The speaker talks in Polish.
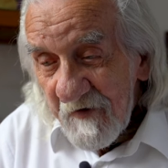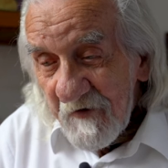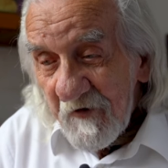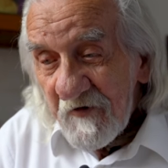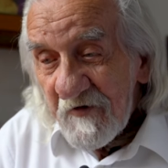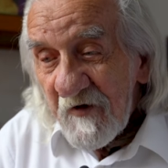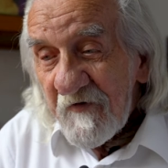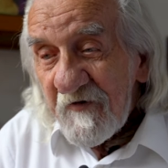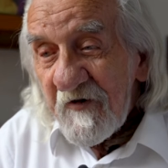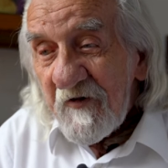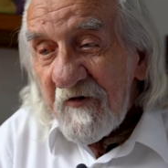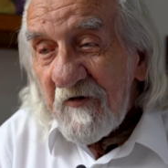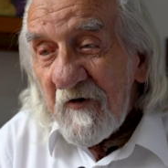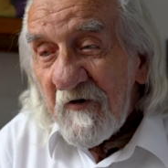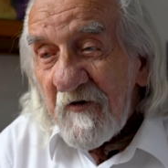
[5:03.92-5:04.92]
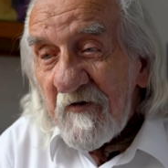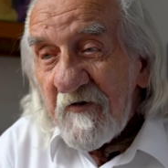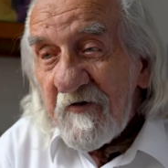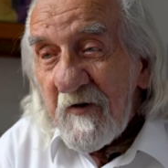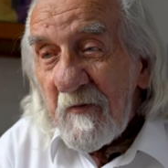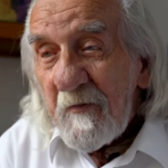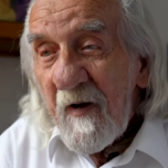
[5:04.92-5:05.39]
to się wszystko
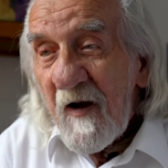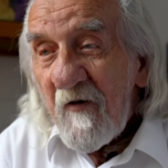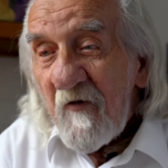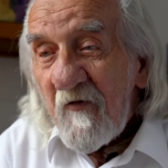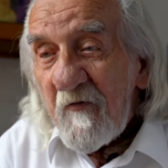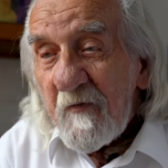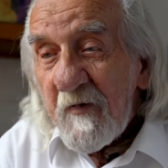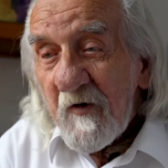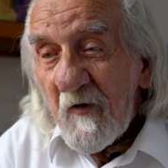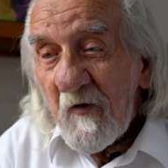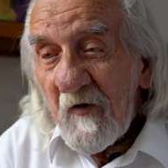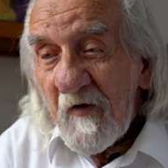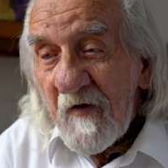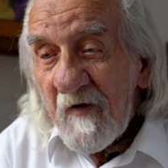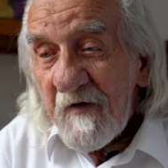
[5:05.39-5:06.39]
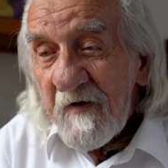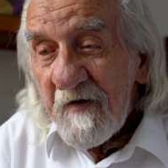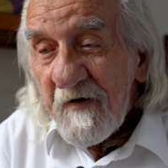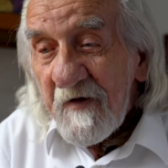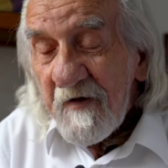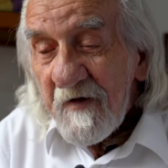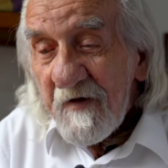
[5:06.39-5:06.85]
rozsypało w proch,
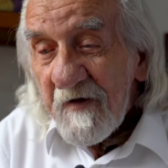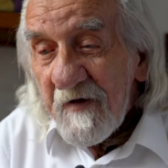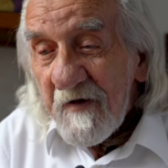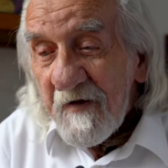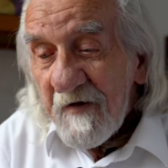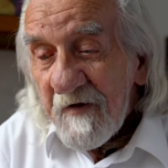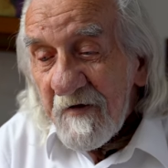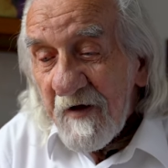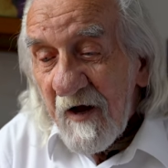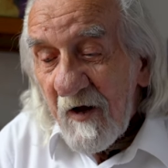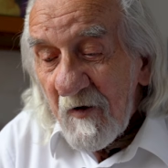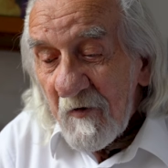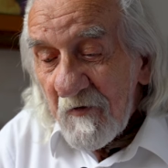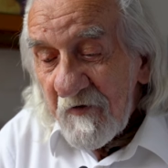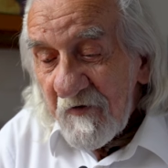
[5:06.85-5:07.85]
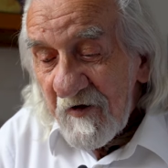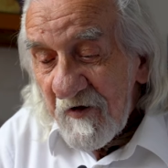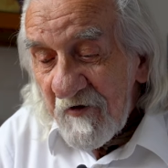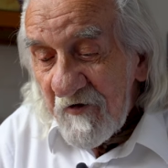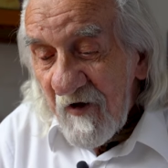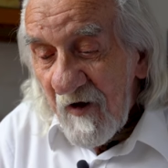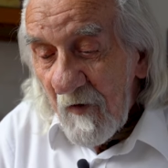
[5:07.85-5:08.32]
jak
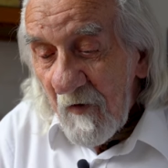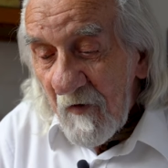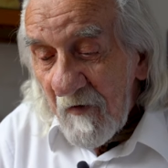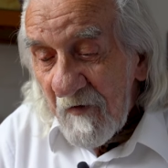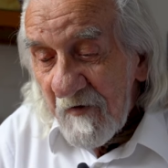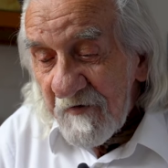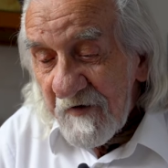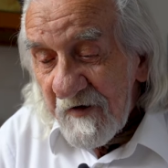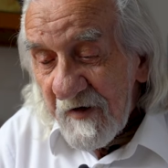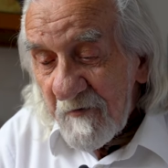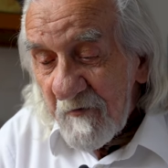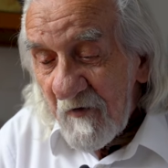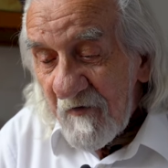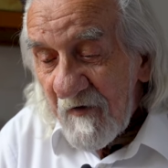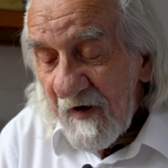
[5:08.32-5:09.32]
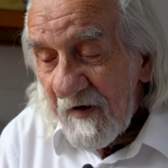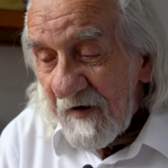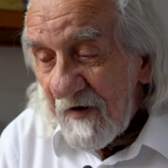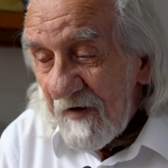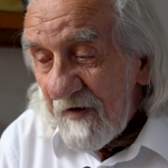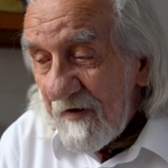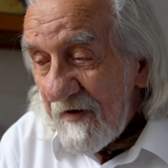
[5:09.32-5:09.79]
ludzkie ciało skremowane.